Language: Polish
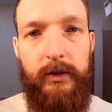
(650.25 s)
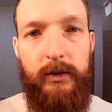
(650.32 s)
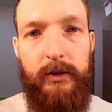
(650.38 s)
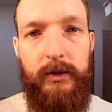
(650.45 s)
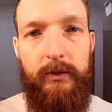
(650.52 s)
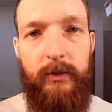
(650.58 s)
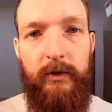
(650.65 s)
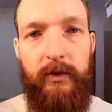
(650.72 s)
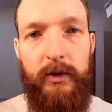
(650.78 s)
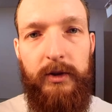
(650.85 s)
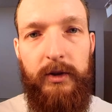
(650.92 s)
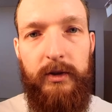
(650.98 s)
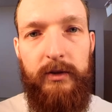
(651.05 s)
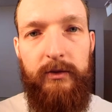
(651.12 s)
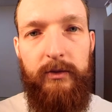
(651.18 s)
E, zmywa
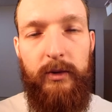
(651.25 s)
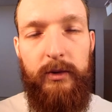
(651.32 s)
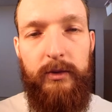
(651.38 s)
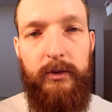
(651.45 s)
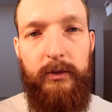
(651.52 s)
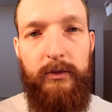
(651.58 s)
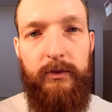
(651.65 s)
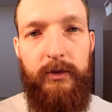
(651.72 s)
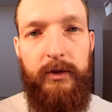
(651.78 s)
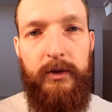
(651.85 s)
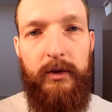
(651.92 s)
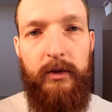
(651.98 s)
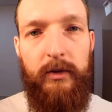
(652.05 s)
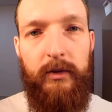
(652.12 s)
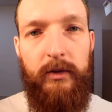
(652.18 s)
się z włosów i z
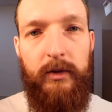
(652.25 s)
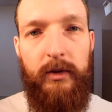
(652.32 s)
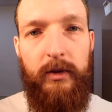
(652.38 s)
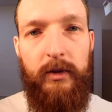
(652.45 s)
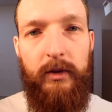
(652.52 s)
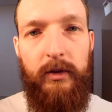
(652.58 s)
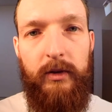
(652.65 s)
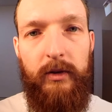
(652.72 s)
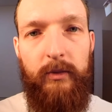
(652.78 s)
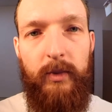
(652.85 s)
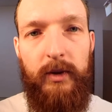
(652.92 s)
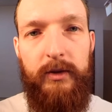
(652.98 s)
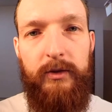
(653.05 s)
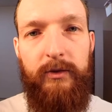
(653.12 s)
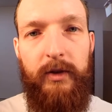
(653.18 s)
rąk e,
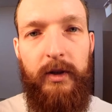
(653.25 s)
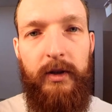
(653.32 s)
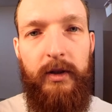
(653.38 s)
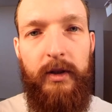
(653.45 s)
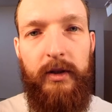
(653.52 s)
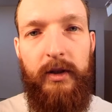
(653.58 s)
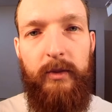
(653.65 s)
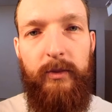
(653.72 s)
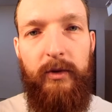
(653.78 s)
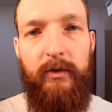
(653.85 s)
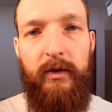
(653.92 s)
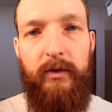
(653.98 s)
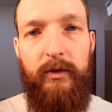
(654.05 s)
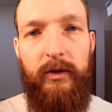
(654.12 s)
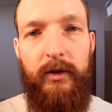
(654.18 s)
bardzo fajnie, jak
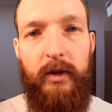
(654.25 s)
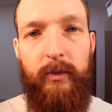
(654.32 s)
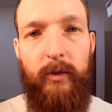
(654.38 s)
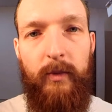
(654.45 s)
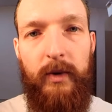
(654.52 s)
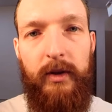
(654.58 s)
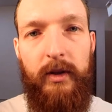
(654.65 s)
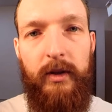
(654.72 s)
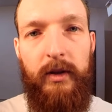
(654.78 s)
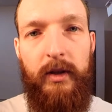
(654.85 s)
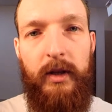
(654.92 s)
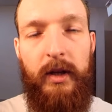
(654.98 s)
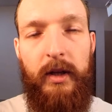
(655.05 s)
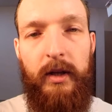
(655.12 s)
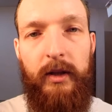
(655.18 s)
typowa wodna pomada
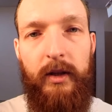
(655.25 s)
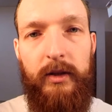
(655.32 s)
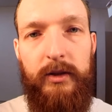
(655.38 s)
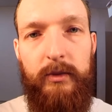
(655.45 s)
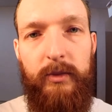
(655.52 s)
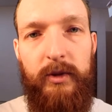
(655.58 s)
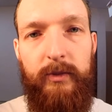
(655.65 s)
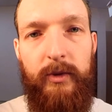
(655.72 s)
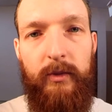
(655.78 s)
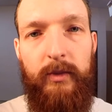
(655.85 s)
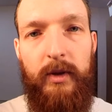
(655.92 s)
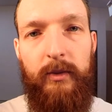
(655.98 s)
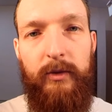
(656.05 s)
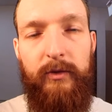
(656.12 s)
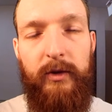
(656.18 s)
także bez
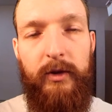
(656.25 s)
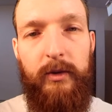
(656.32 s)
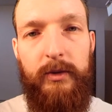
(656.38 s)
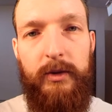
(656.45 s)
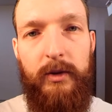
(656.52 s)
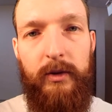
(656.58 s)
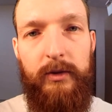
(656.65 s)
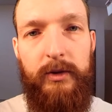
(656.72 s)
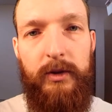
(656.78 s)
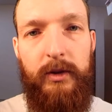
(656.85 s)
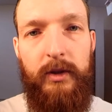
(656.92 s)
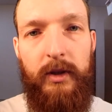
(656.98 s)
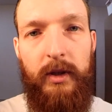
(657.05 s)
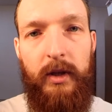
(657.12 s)
problemu wodą schodzi,